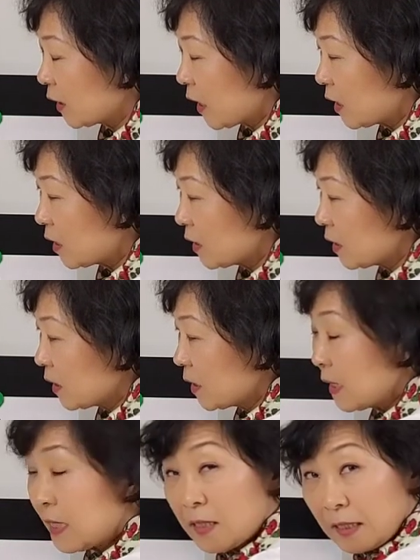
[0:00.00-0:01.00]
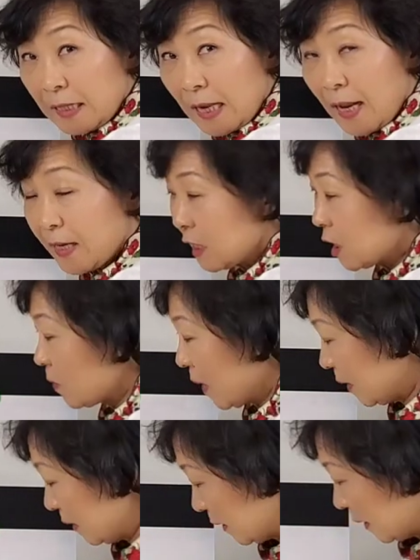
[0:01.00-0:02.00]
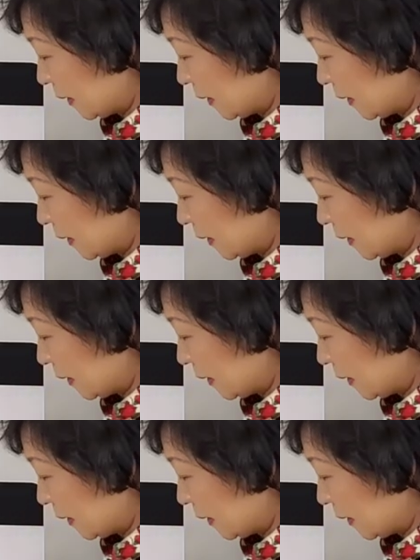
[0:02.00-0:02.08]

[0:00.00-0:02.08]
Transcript: 때는 히읗이 탈락이지만